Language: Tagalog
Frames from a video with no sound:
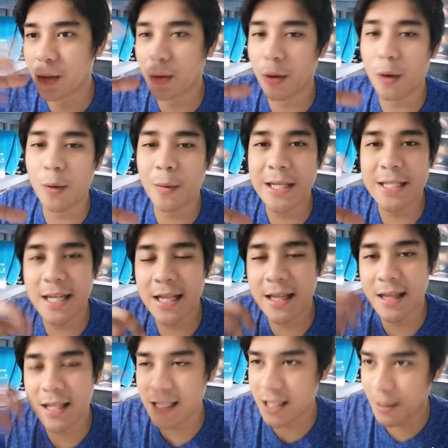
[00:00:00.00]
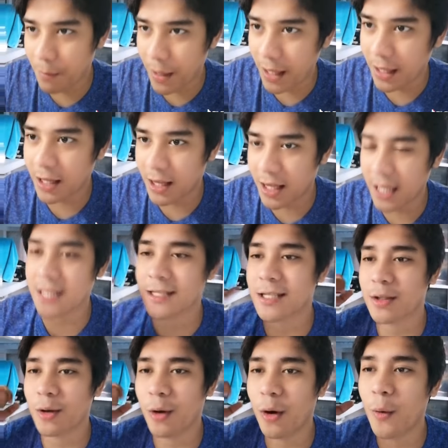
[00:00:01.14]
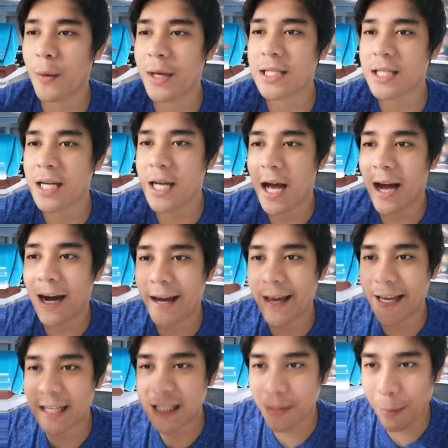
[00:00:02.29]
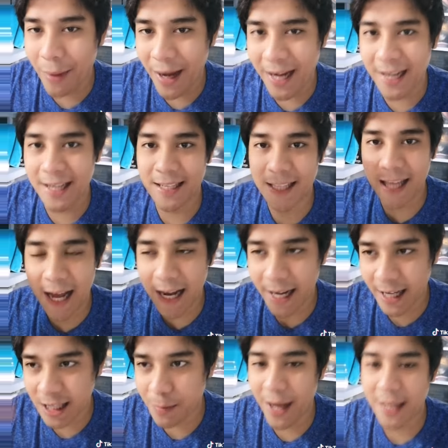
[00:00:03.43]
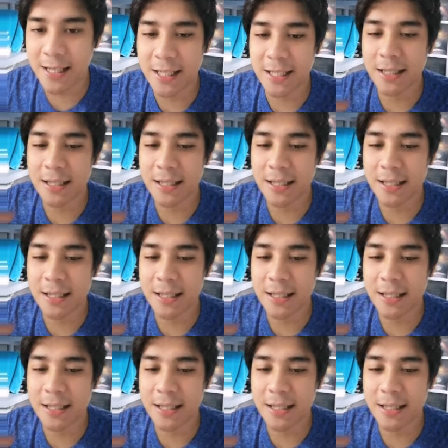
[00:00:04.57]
to always anticipate things, to always expect the unexpected.